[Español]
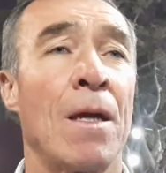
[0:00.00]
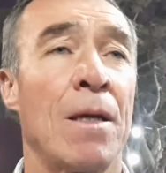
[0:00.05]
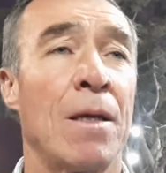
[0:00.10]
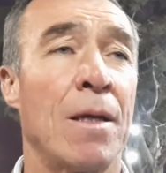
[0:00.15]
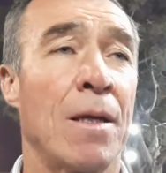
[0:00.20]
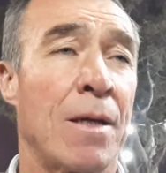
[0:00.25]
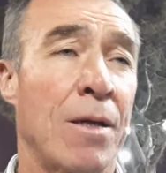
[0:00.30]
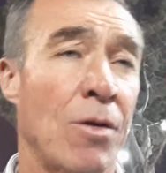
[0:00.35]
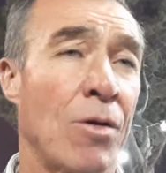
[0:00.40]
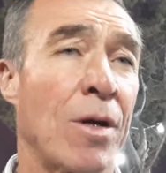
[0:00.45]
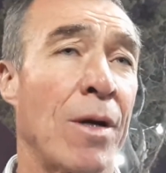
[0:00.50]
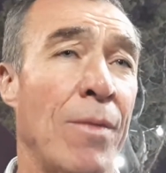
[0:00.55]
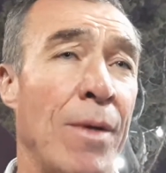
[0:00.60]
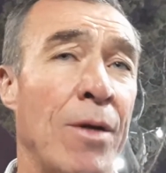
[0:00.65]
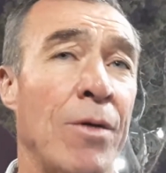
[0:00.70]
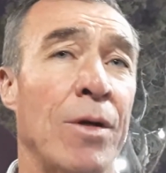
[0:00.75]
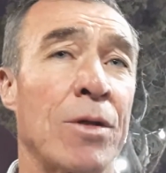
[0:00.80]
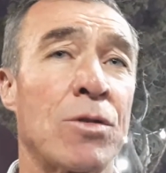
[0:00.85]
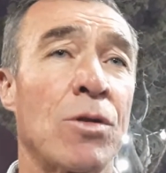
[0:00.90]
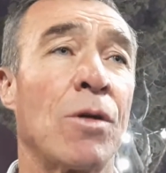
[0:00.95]
y creo que
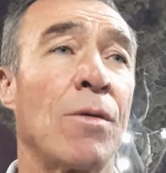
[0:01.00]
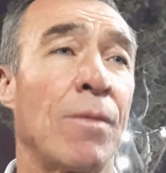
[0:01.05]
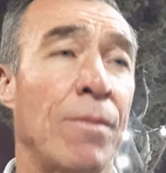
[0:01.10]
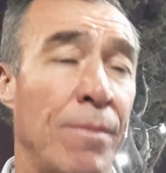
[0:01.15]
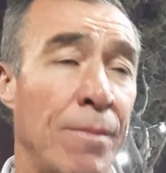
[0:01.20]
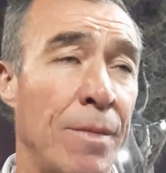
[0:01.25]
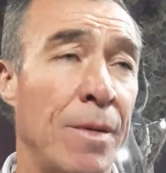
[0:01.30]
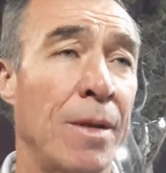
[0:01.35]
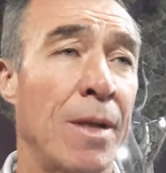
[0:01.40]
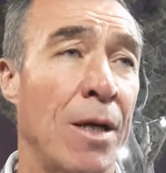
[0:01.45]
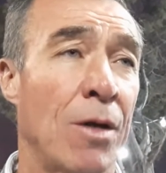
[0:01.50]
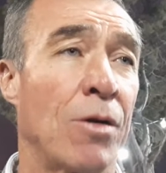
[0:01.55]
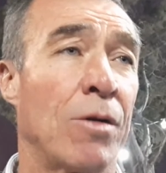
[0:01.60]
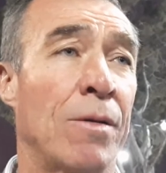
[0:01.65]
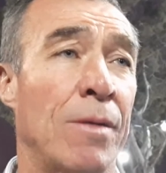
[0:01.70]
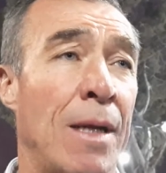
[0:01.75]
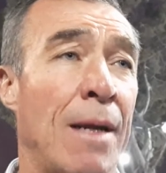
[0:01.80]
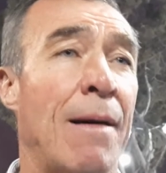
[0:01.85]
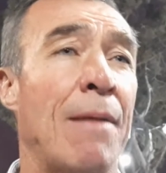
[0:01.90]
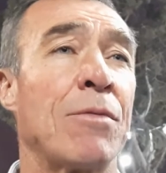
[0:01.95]
bueno, eso
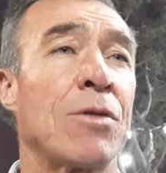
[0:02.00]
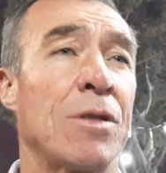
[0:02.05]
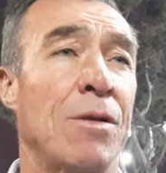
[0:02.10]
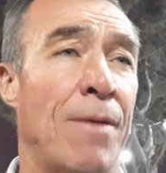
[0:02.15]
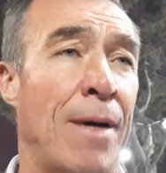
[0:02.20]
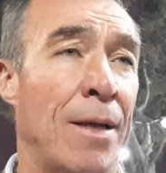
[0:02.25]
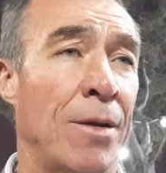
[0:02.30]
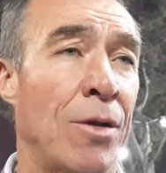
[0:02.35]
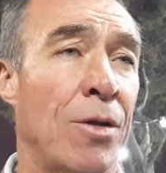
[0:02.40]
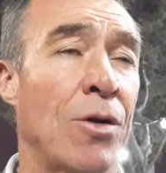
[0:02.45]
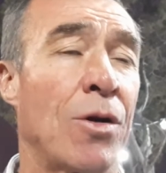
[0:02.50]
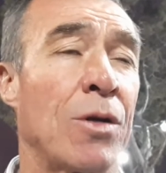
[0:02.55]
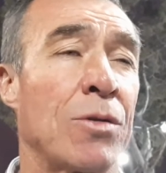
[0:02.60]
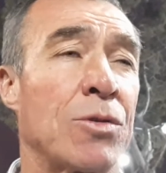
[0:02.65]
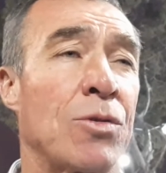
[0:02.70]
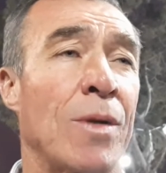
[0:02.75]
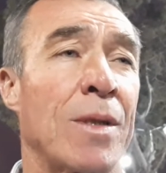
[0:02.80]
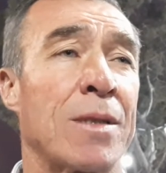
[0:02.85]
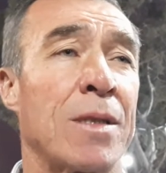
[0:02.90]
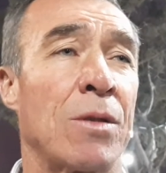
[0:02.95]
digo, la vamos llevando, ¿no?
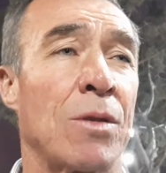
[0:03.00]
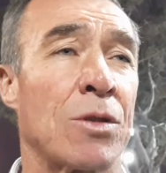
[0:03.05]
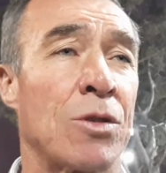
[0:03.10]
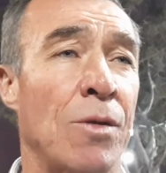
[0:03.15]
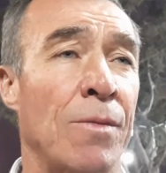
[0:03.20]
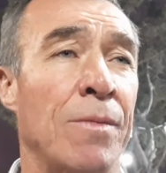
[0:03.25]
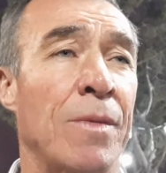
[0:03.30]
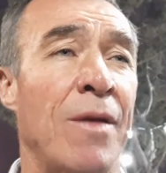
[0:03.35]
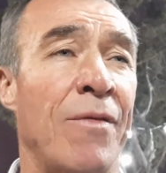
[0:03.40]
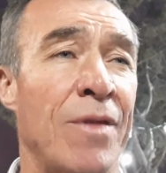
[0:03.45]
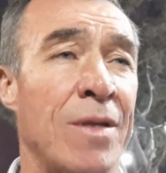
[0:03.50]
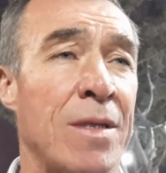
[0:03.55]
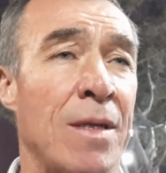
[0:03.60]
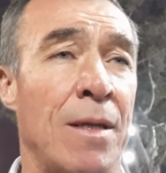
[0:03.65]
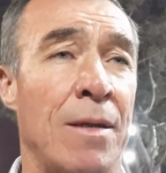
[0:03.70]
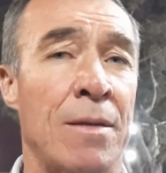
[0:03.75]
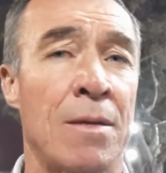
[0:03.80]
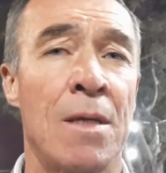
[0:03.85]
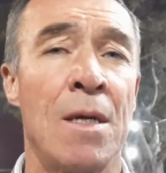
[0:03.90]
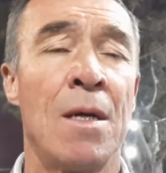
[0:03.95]
Es una situación
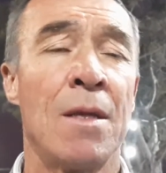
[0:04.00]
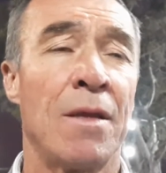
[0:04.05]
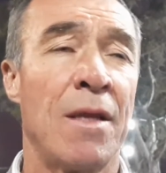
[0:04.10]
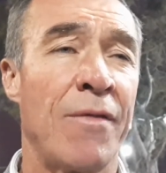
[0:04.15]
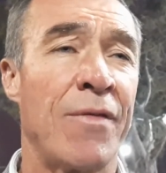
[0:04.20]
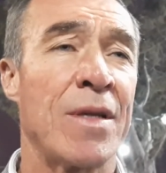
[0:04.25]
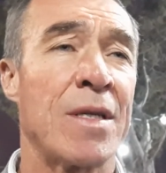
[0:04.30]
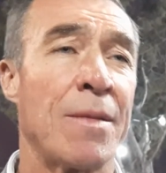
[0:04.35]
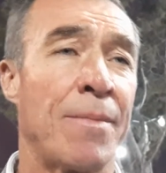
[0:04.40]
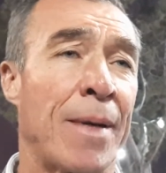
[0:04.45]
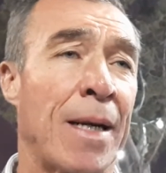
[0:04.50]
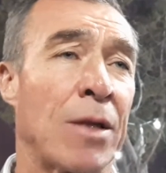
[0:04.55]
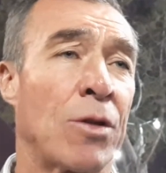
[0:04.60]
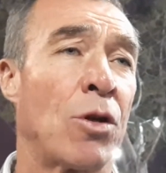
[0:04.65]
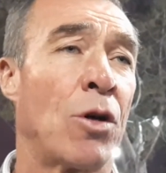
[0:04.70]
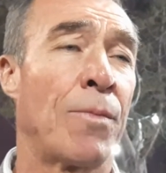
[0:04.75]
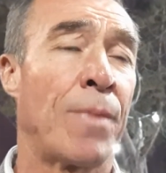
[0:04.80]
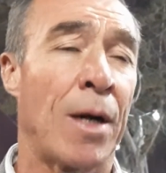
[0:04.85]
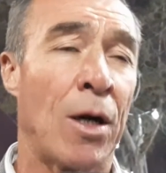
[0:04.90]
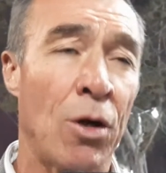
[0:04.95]
difícil, difícil para
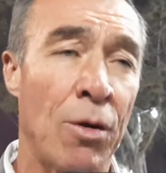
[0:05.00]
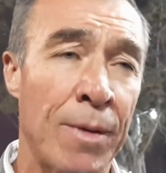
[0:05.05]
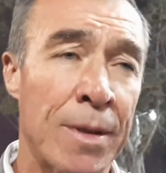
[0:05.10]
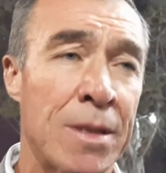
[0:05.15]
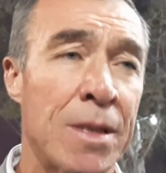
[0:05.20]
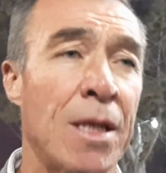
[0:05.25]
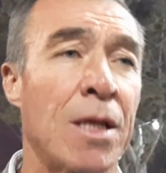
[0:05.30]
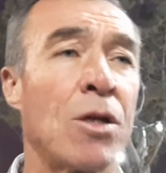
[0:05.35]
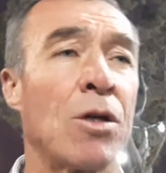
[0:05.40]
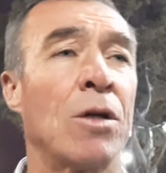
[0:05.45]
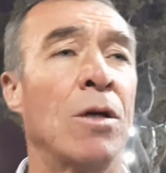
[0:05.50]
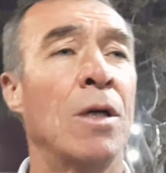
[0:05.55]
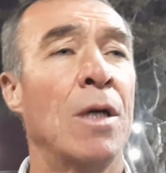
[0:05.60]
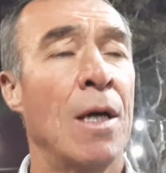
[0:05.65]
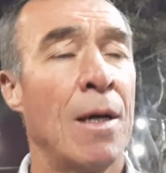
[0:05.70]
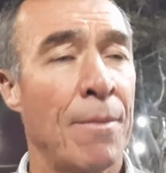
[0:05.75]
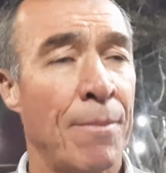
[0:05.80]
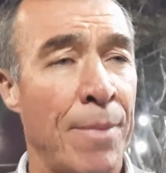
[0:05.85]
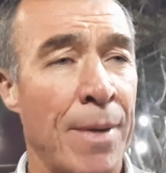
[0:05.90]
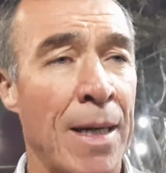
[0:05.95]
todos, para los vecinos,
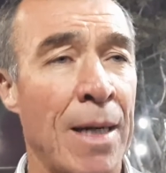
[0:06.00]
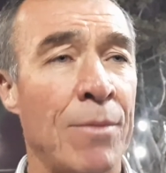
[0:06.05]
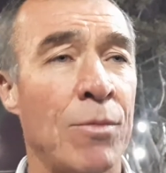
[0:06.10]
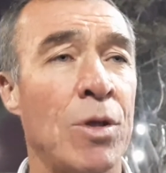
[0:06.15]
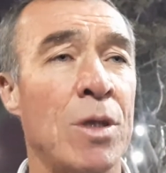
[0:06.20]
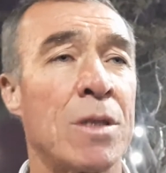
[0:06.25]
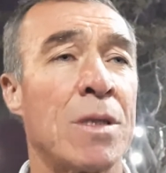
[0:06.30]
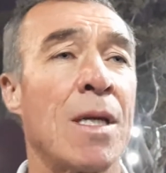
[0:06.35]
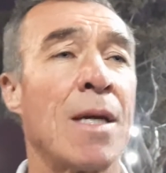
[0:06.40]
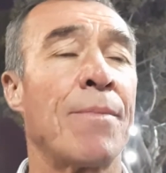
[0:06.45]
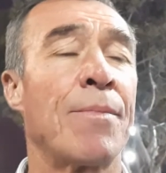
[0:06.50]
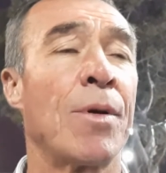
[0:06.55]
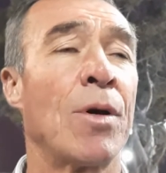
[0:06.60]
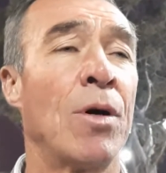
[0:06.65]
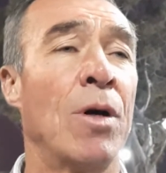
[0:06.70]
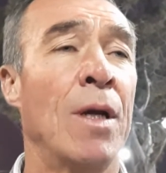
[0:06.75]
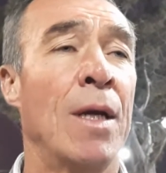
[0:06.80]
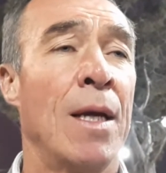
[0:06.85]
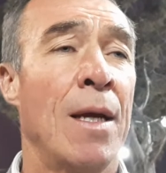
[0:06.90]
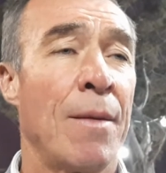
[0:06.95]
para el
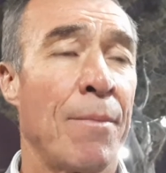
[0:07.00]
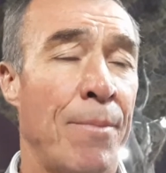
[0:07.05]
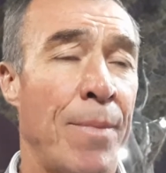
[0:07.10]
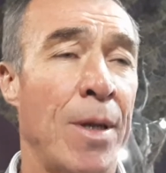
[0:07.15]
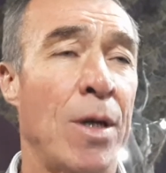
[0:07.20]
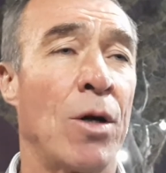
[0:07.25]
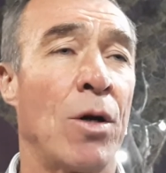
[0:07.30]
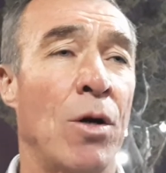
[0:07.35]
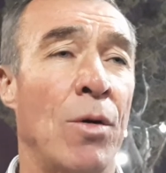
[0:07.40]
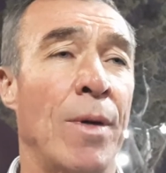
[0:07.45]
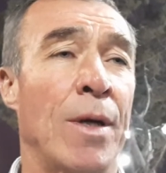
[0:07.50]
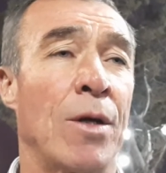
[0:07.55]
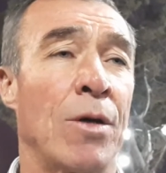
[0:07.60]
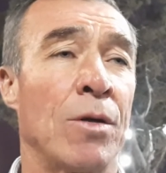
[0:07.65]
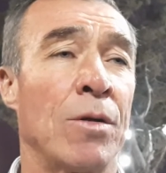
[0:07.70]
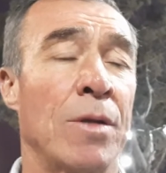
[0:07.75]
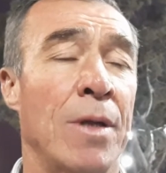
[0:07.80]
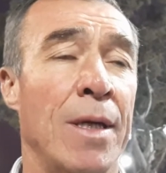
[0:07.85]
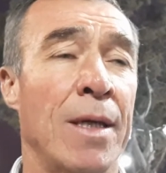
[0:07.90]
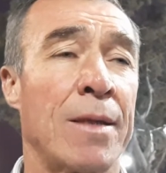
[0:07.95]
municipio, pero
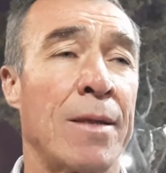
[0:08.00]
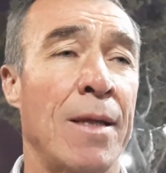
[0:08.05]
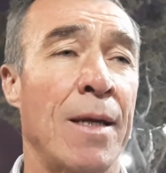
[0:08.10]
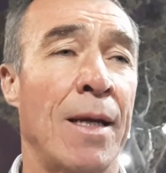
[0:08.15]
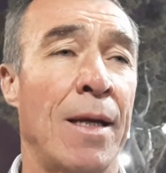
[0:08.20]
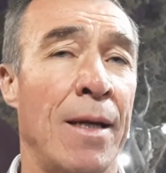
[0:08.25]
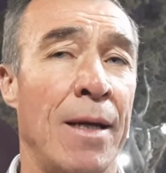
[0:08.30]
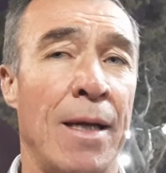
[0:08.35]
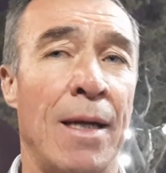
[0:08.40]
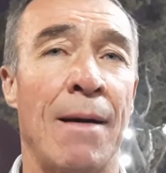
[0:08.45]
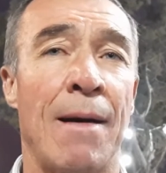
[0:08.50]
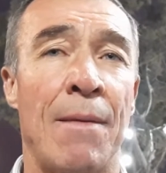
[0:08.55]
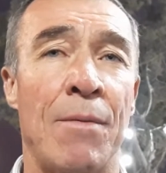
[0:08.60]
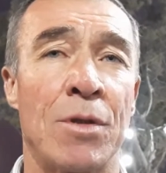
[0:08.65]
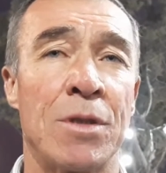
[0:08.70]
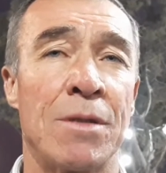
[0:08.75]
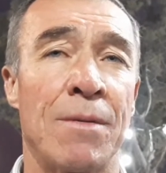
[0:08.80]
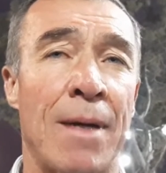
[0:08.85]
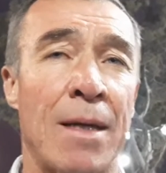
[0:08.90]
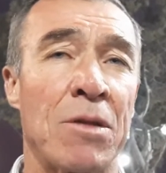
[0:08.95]
bueno, este, la
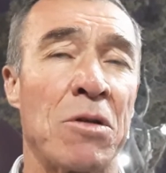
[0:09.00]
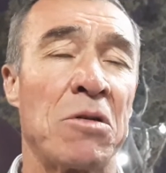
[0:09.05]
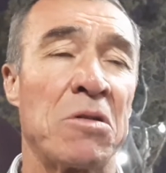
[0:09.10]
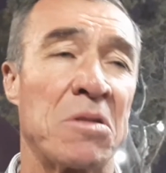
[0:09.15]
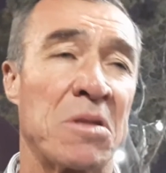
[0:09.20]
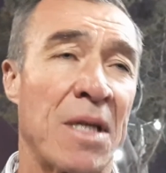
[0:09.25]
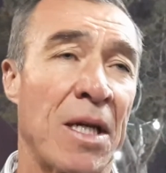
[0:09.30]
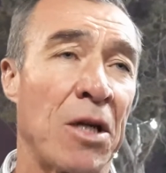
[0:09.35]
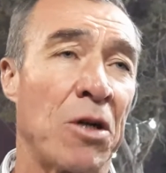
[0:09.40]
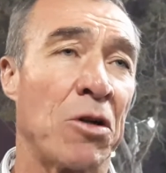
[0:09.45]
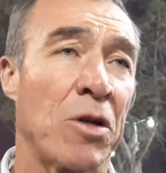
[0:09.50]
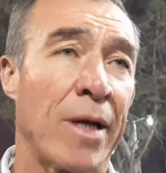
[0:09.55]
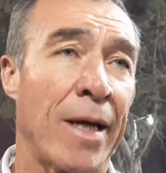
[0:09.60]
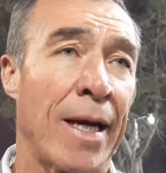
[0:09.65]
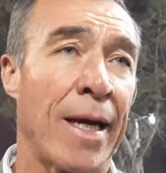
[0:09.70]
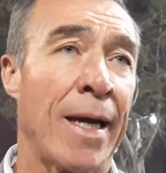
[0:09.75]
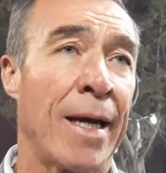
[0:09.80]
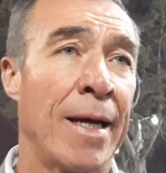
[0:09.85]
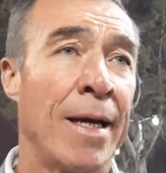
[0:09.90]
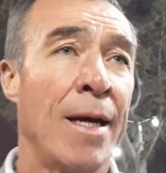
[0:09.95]
vamos llevando, creo
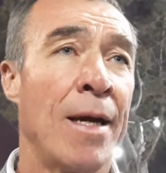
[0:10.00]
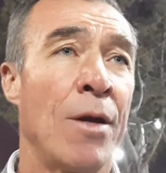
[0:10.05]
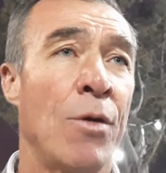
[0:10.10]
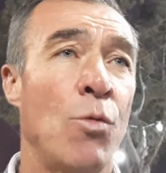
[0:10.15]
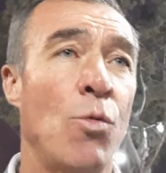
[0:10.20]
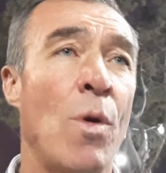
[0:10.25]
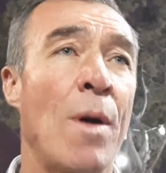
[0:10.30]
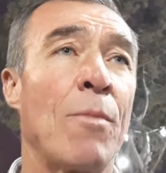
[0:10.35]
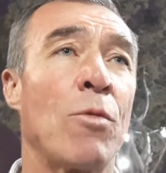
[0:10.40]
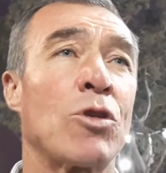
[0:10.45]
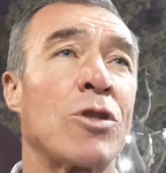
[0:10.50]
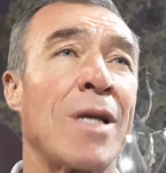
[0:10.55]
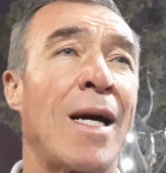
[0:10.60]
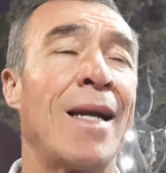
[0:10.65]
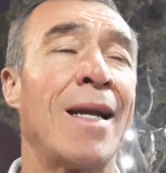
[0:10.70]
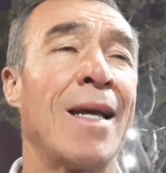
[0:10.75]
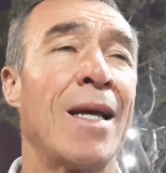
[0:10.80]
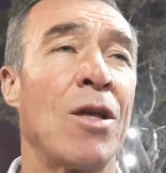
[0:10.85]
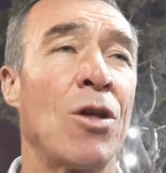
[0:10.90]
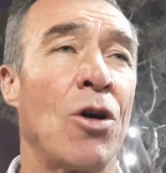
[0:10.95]
que no hemos
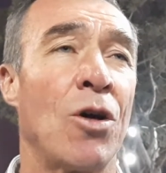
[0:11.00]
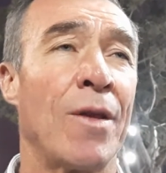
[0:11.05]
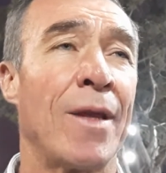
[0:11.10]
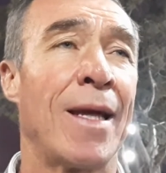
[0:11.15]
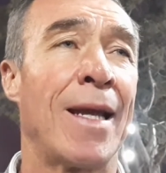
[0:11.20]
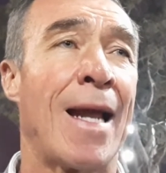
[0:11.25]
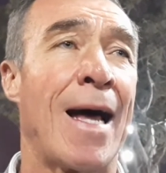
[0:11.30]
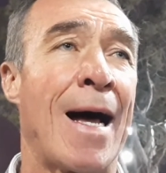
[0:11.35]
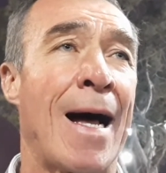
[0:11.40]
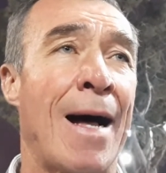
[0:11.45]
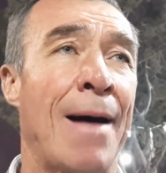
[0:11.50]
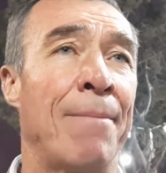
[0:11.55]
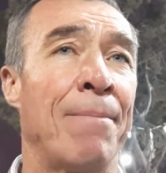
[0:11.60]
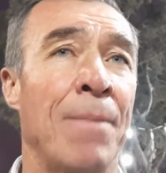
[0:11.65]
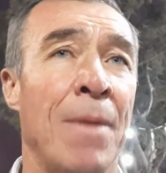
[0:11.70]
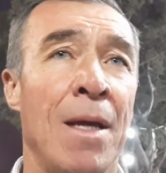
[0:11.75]
salido de la,